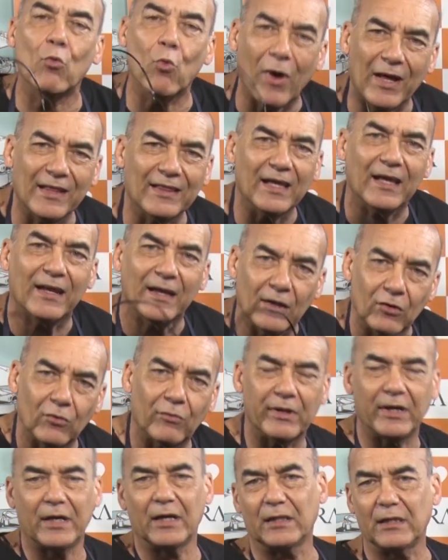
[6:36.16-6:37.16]
Wanderer
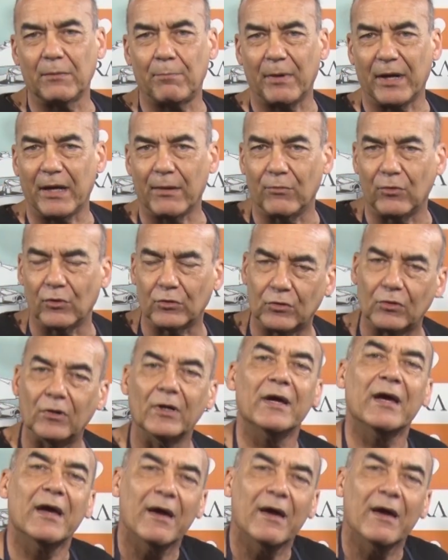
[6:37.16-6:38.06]
lubricantes para moto.